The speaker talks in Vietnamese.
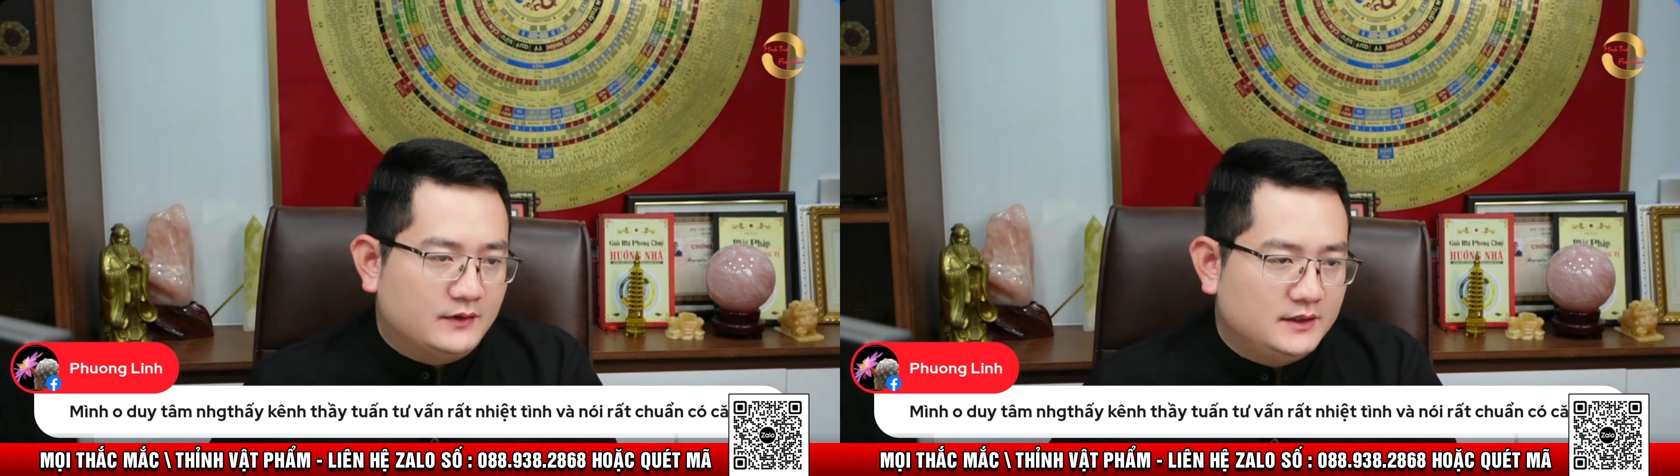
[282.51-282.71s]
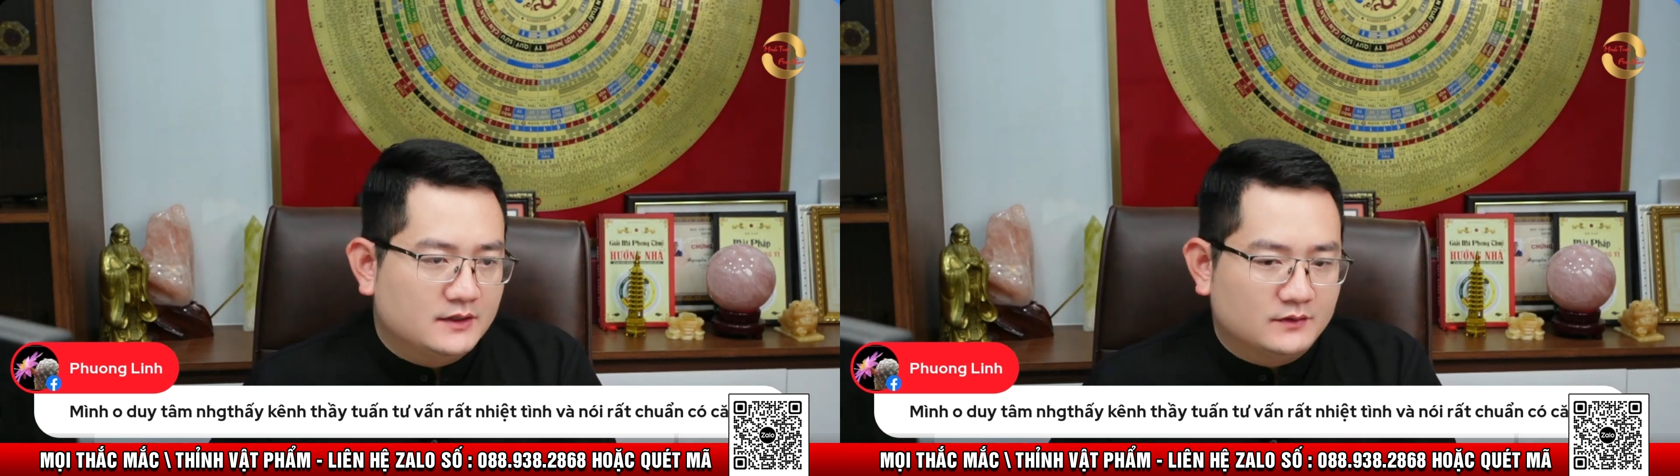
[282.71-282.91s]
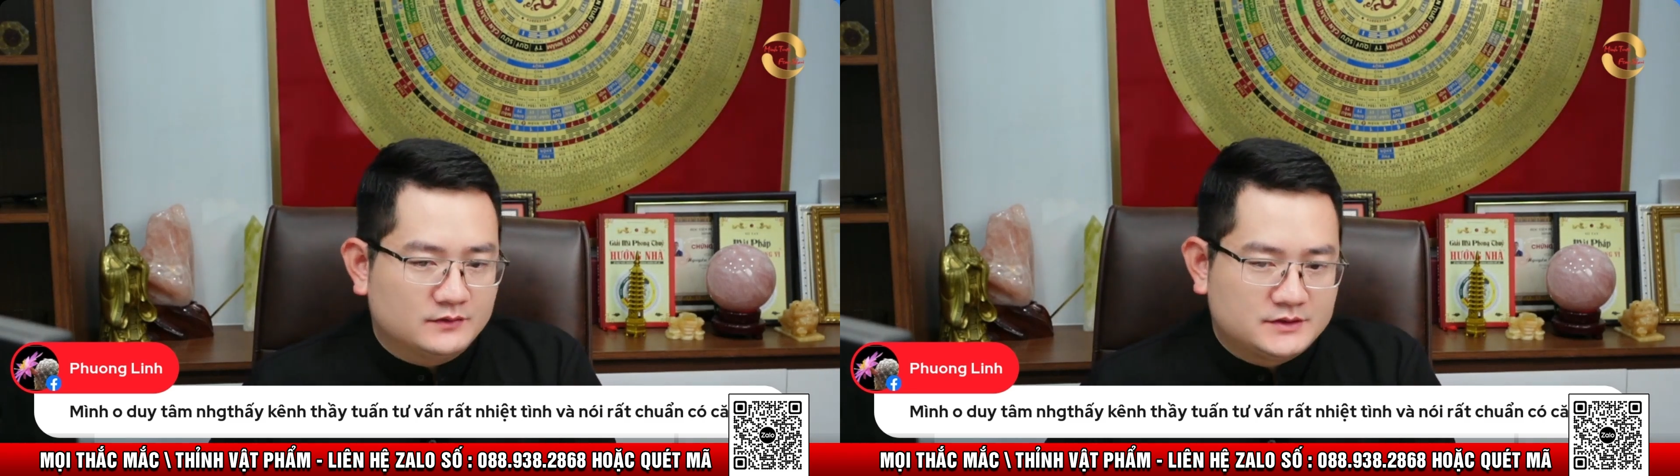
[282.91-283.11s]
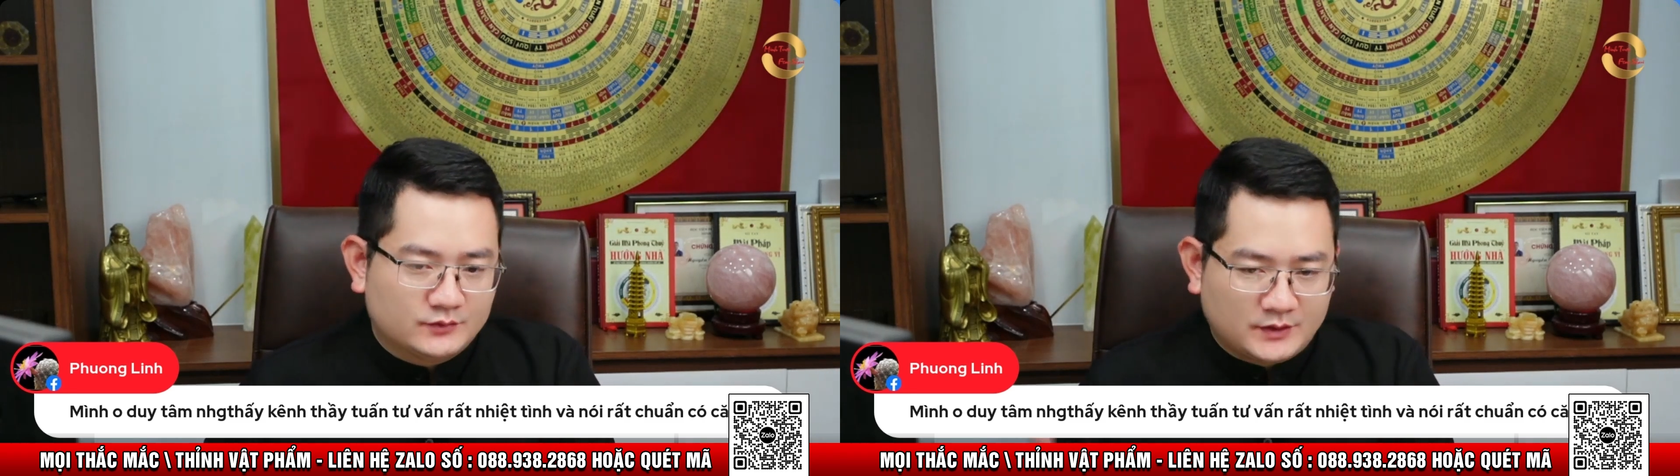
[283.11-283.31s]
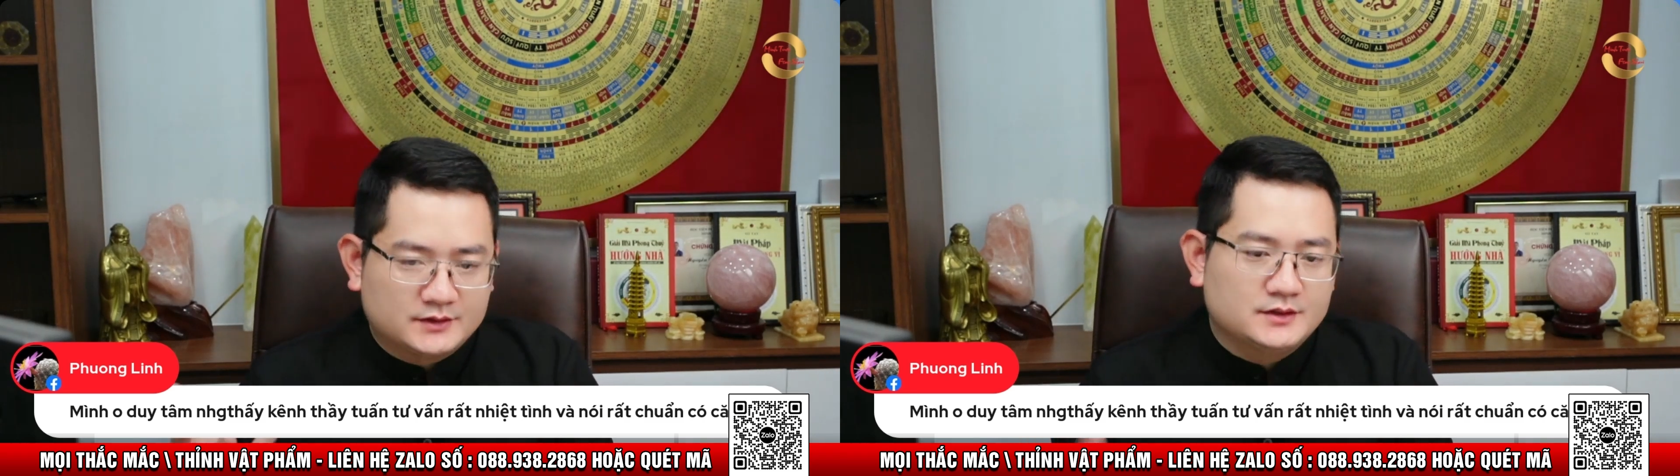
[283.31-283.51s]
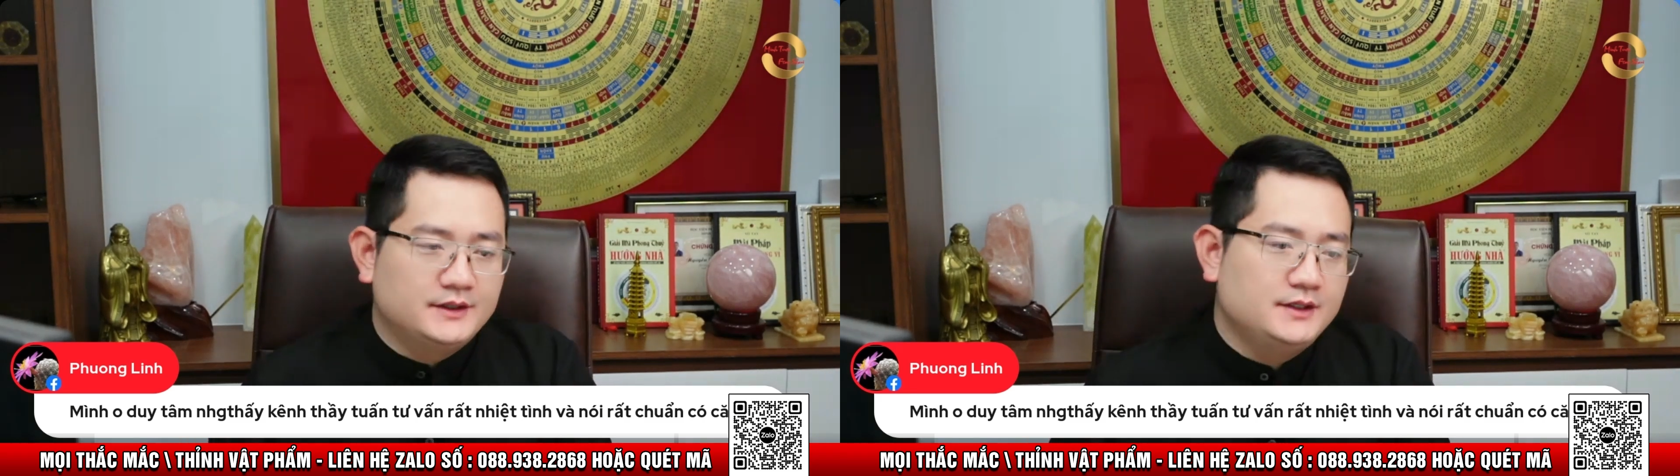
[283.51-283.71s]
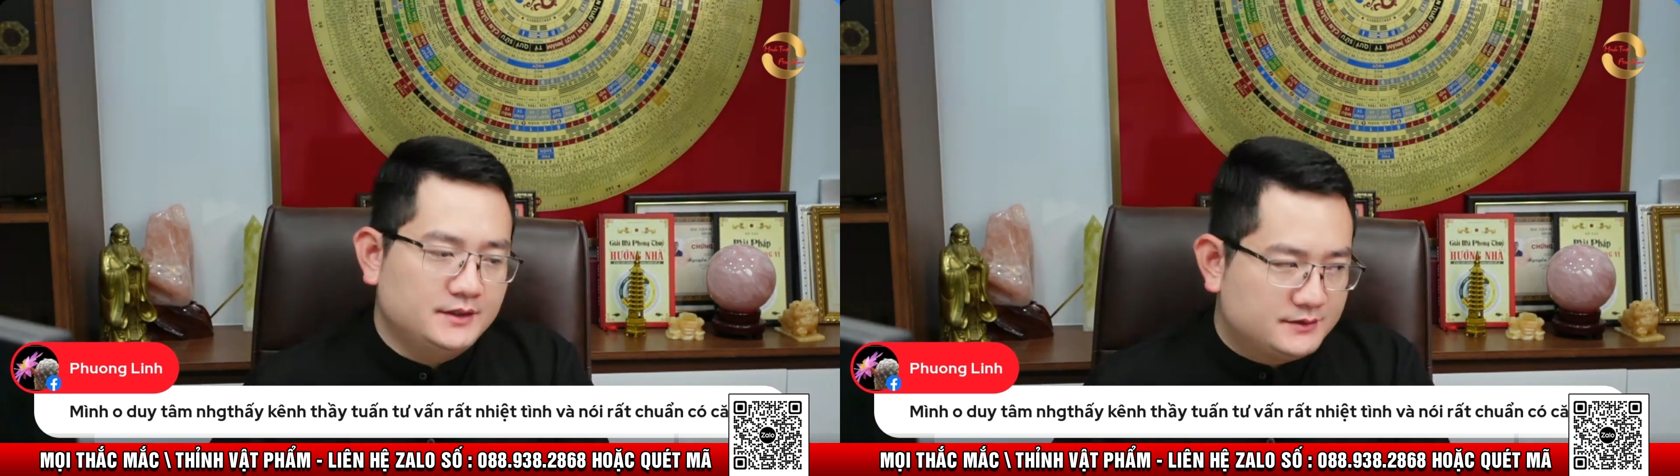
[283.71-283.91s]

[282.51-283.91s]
khi nào trong tuần tới thì